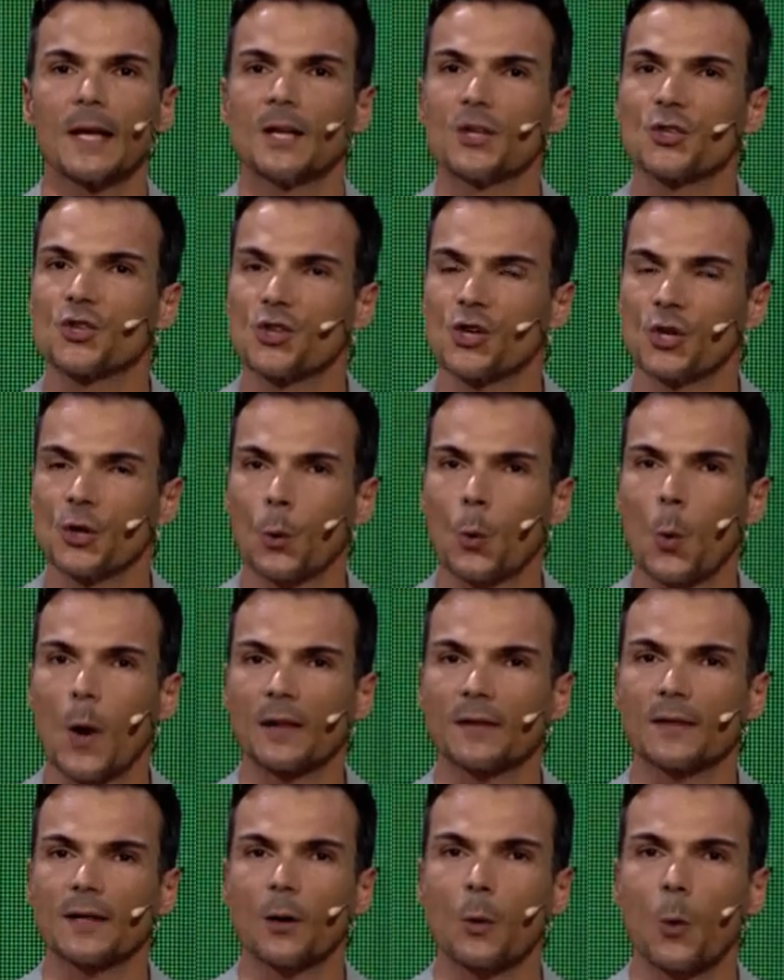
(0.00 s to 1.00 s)

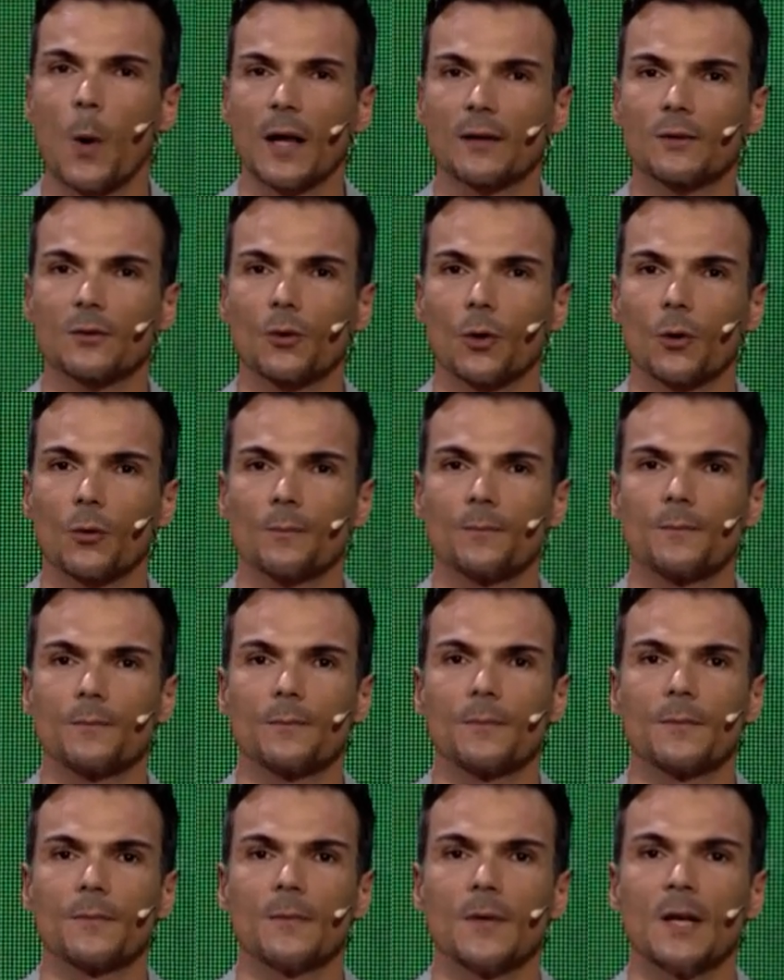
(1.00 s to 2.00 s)
54,
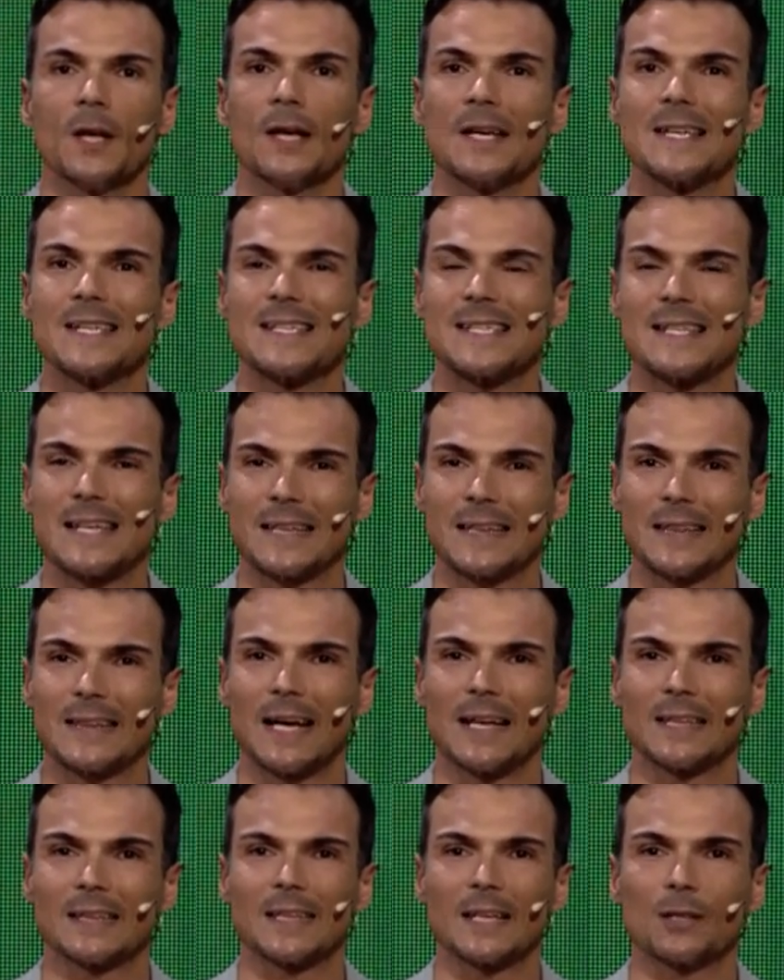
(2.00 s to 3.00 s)

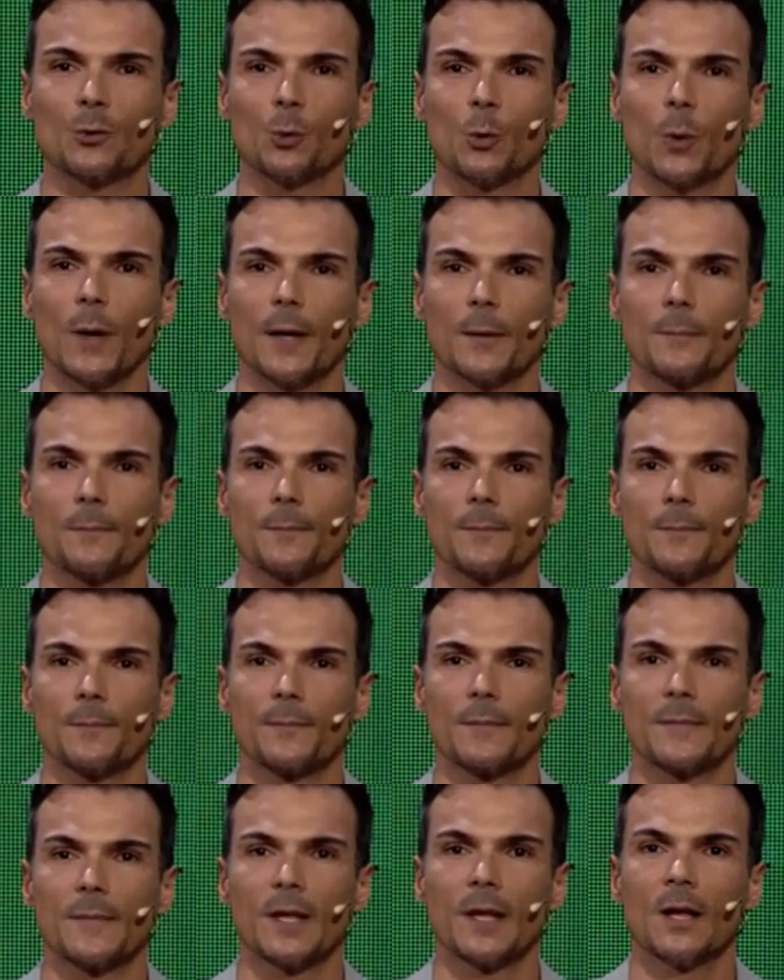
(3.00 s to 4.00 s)
72,
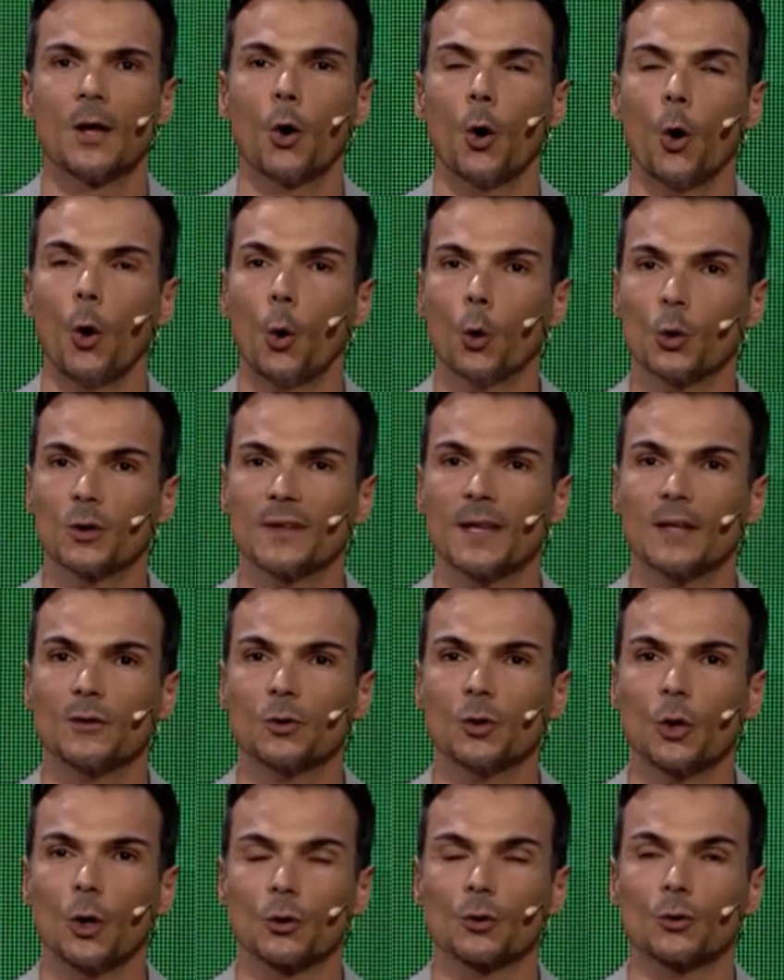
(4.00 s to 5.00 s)

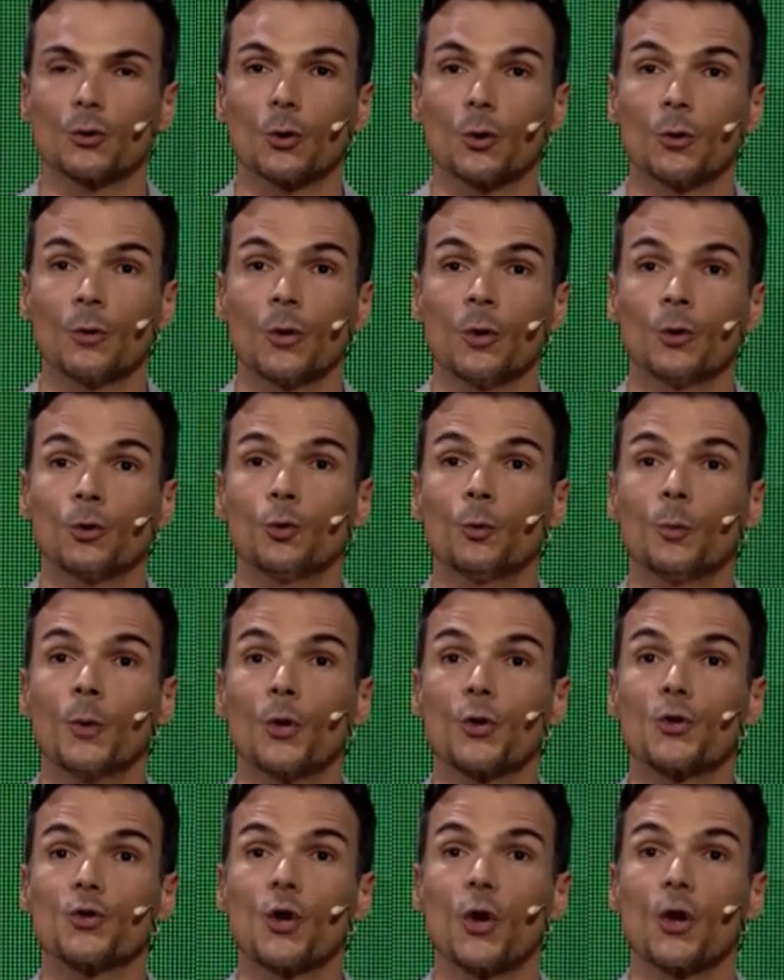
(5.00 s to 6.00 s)
88,
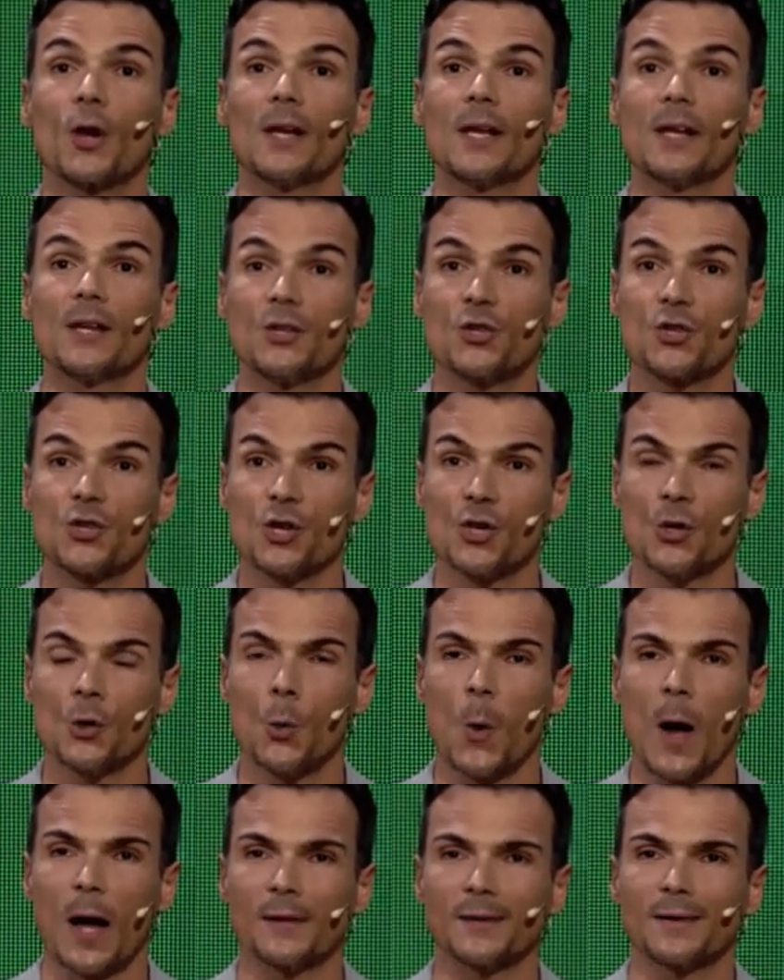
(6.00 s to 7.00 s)
numero Jolly
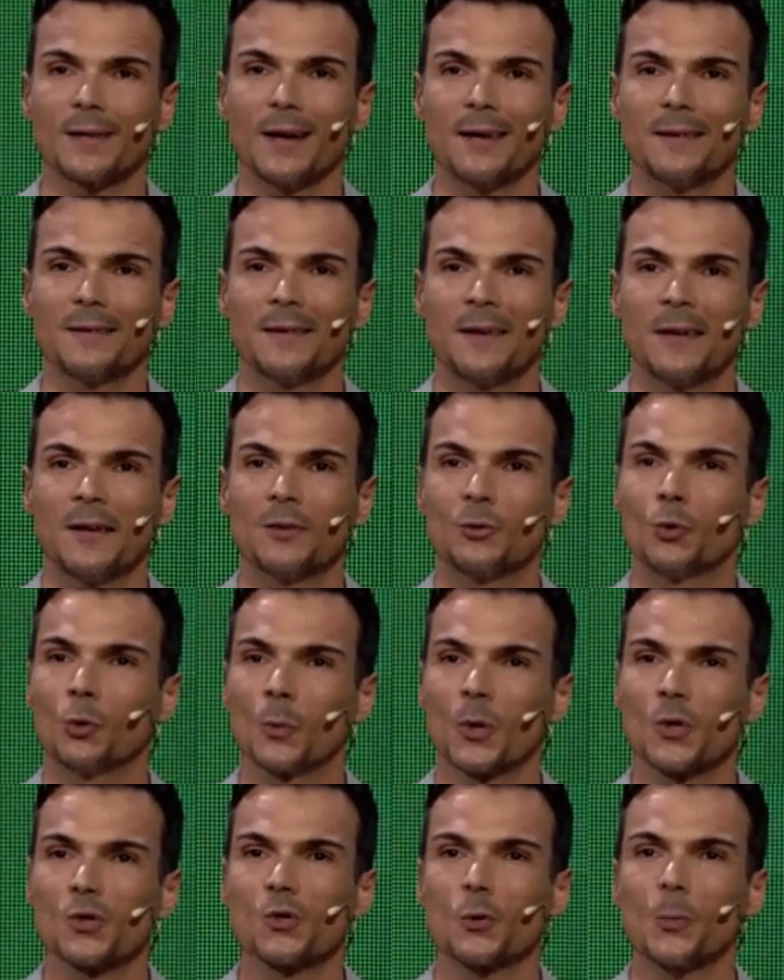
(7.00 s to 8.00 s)
50,
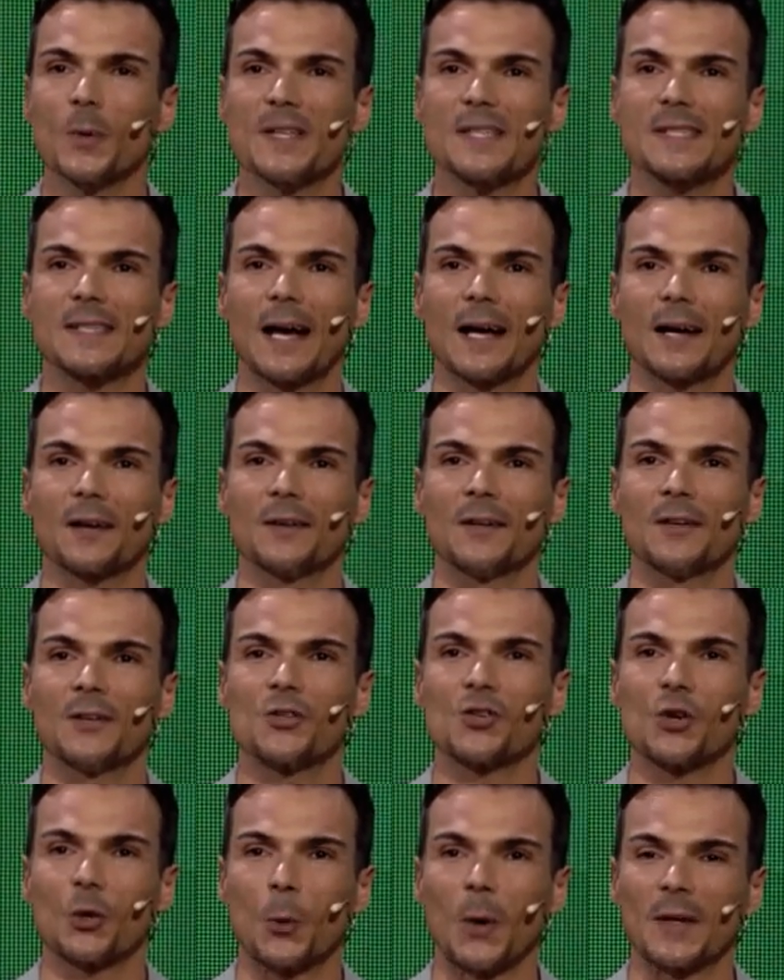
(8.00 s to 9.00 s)
numero Superstar
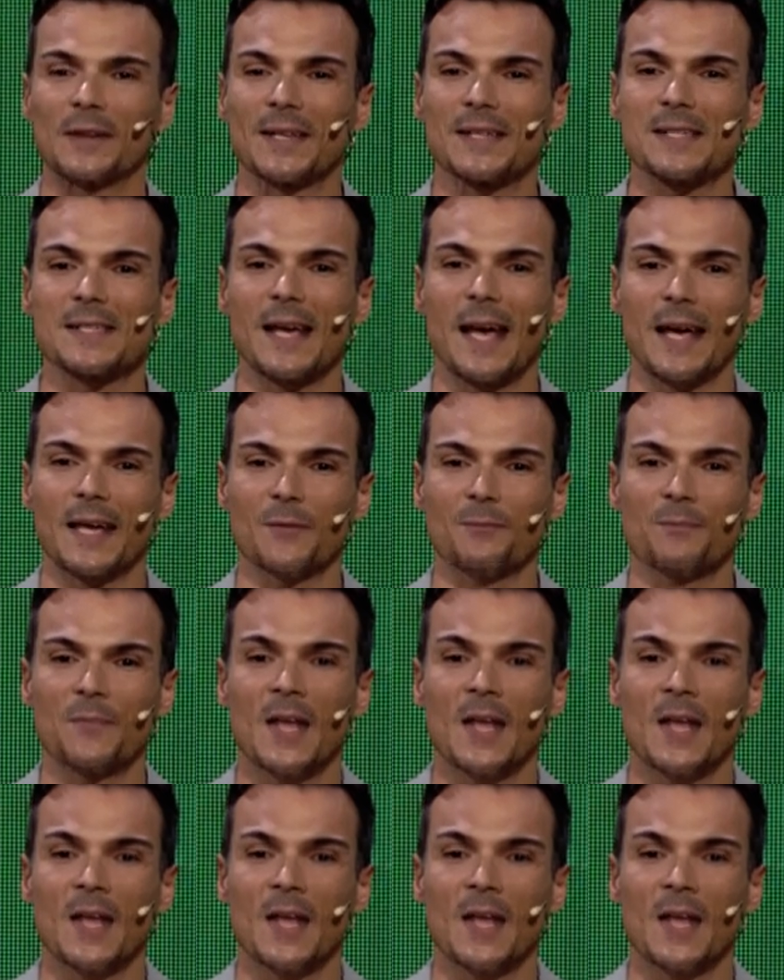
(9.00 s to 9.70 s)
56.